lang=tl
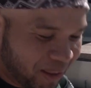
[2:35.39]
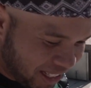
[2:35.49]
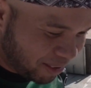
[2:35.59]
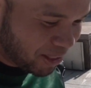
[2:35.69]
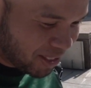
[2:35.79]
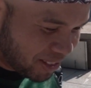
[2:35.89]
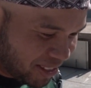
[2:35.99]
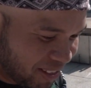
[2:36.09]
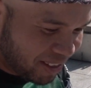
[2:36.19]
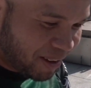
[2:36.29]
para
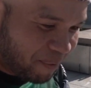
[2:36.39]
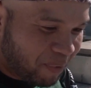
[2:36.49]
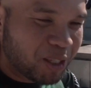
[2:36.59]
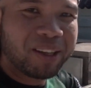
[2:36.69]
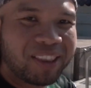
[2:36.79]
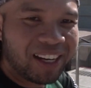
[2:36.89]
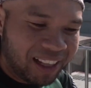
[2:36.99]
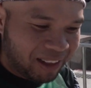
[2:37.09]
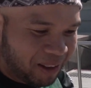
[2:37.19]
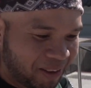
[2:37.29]
mas mas may
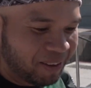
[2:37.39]
thrill.